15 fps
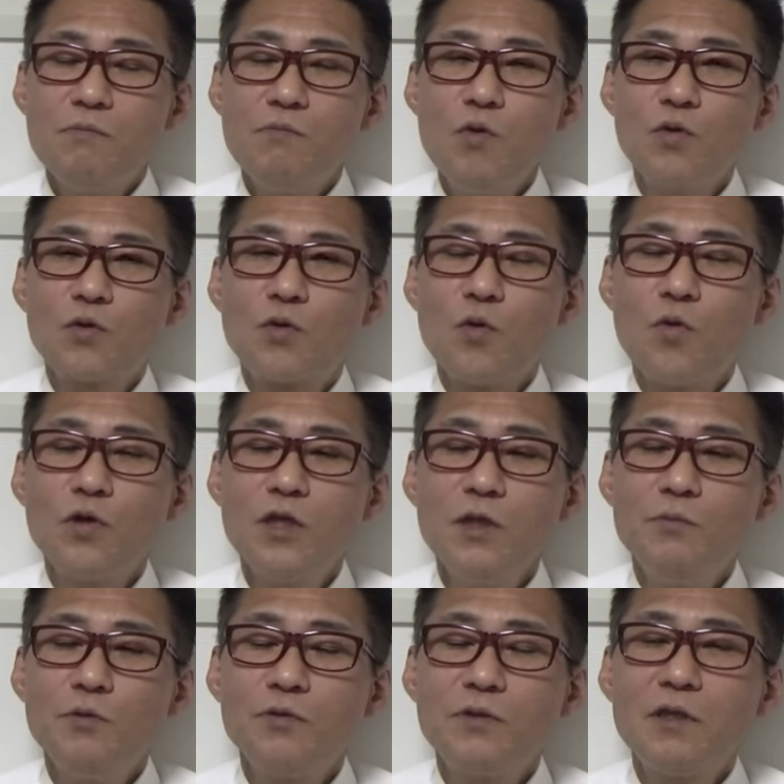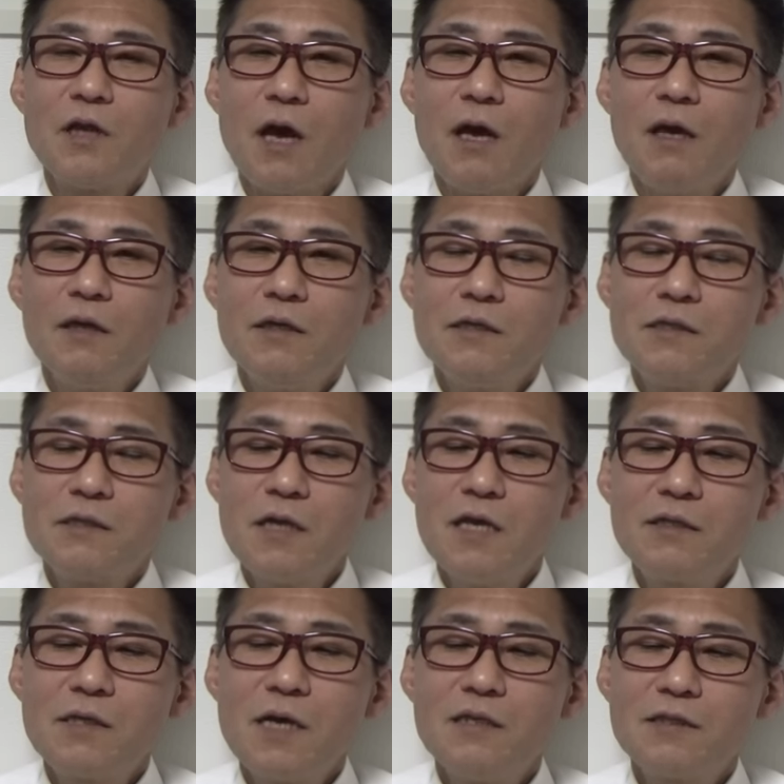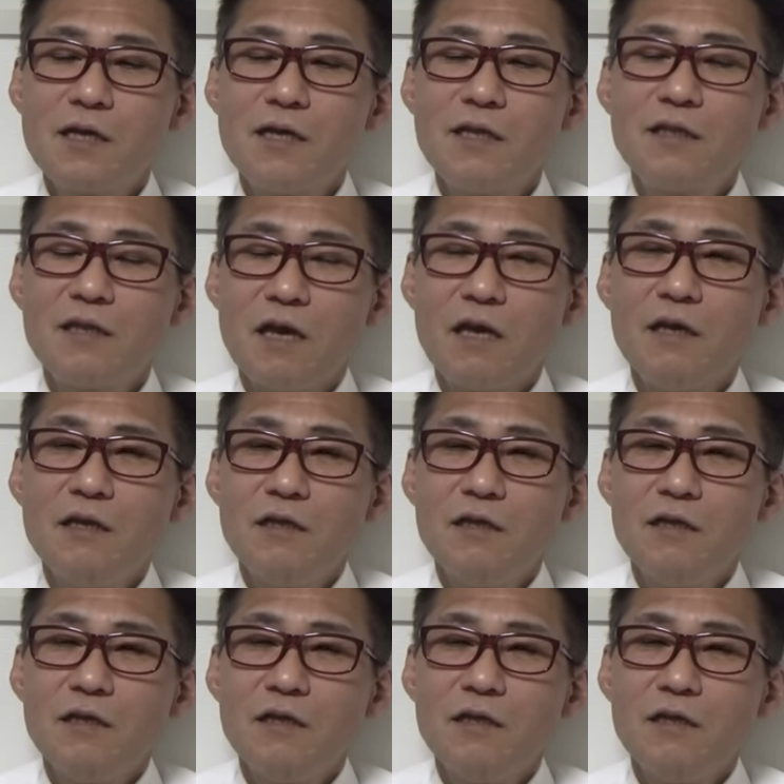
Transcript: もうどこにも売ってない。生産されてない。